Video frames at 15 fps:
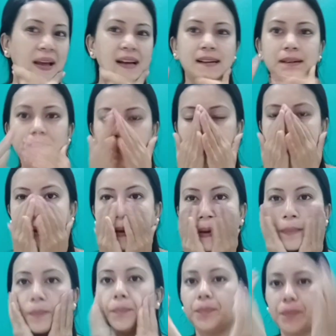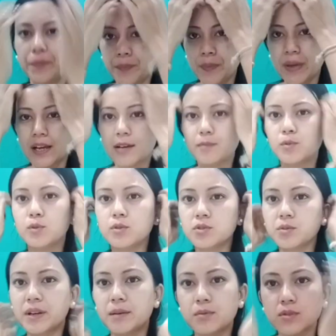हम मेकअप मेकअप बोलो तो
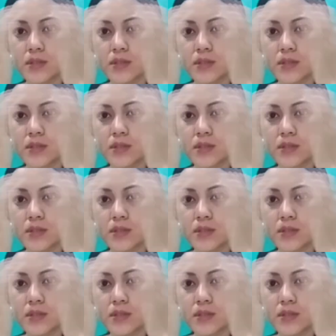मेरा बहुत